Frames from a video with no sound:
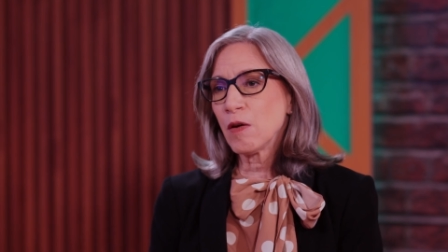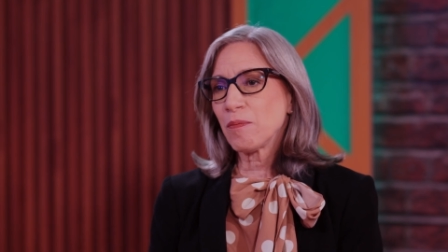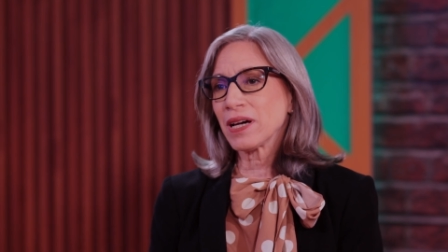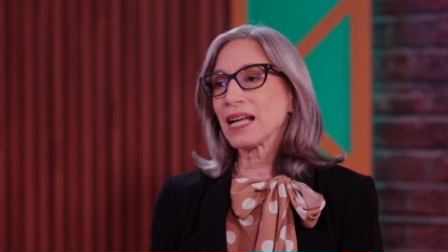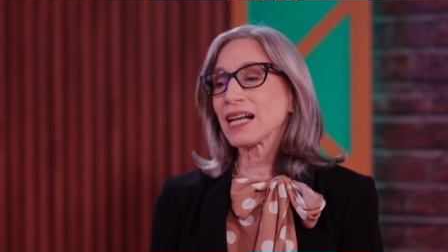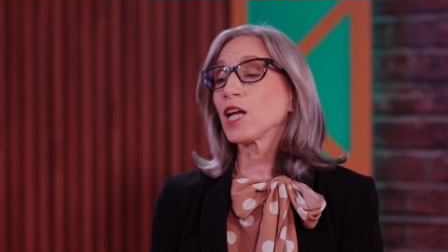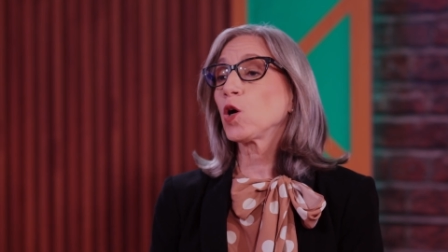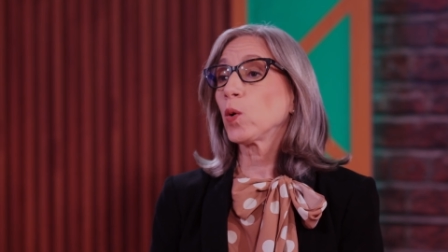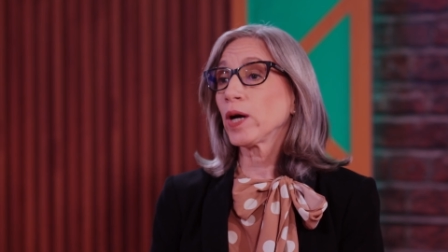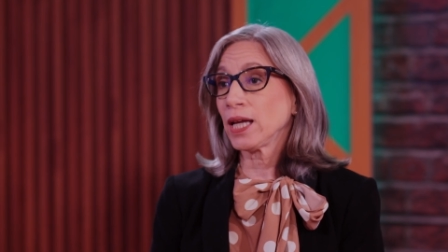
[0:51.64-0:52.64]
para
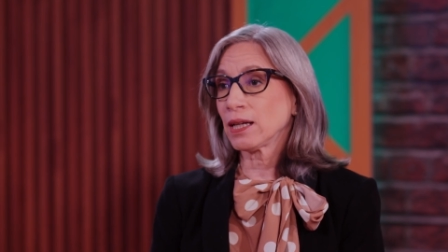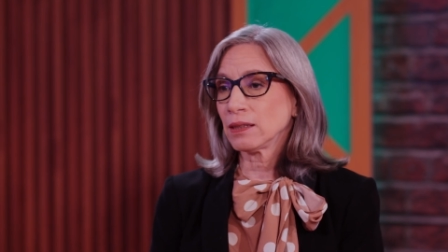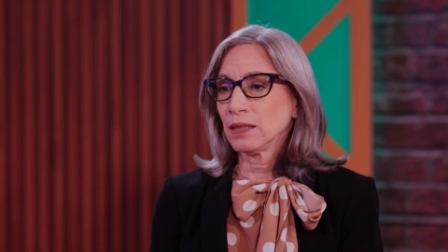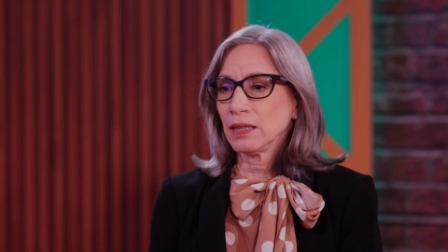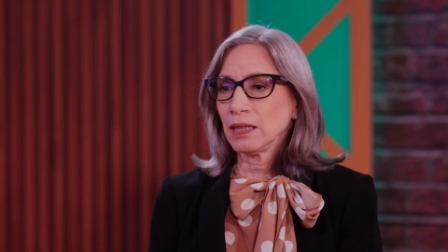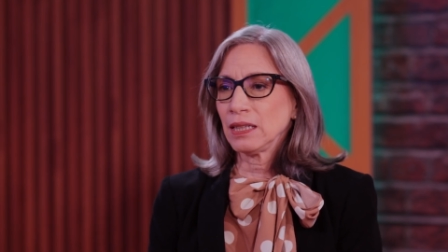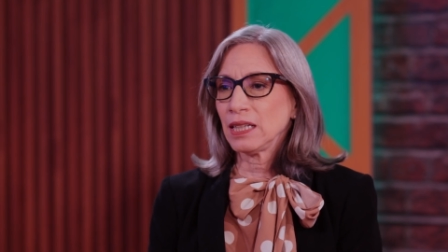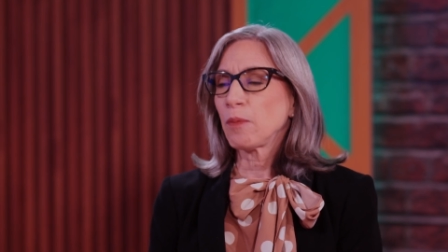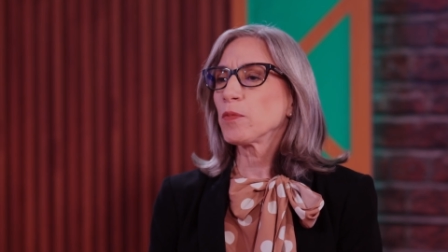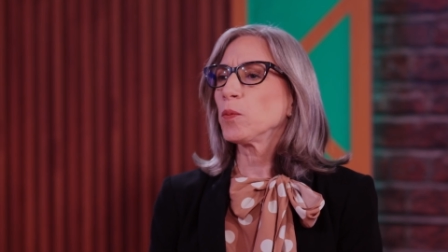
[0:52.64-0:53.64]
recoger
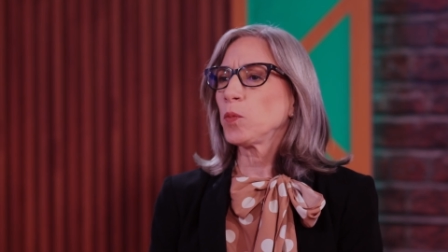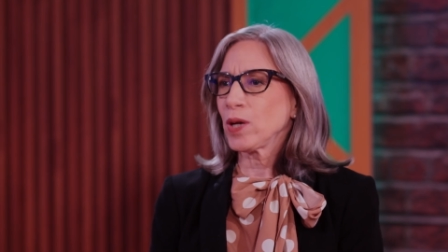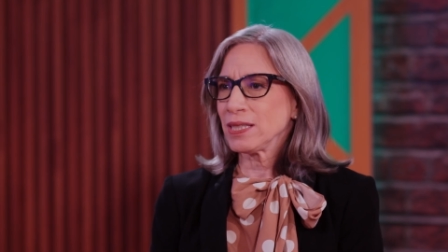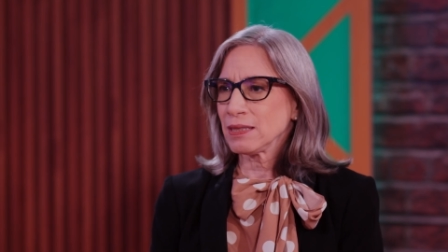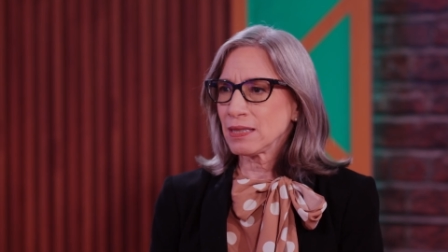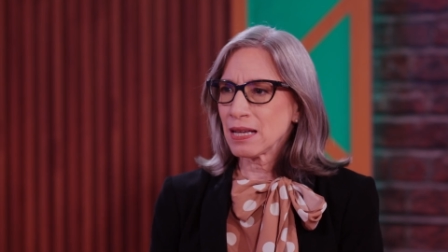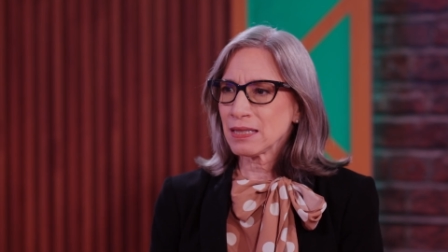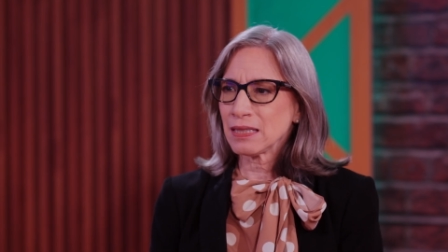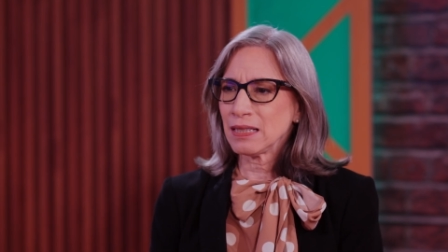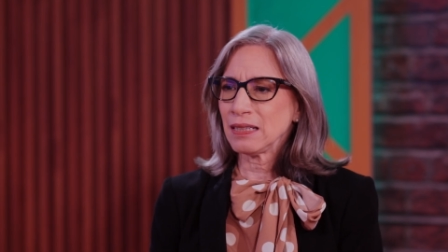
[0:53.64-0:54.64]
las propuestas,